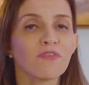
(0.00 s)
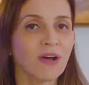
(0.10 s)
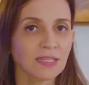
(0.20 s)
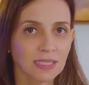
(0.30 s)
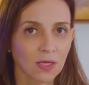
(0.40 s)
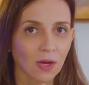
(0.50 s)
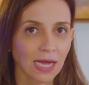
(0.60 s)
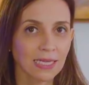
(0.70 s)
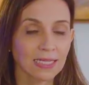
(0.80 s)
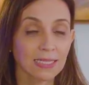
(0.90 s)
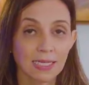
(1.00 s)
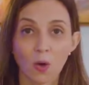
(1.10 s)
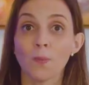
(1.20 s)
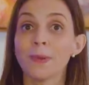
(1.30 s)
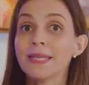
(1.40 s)
que eu faço essa
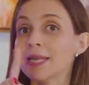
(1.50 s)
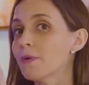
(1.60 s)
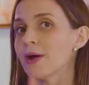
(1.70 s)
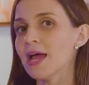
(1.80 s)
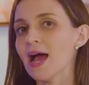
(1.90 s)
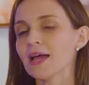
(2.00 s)
localização? Não é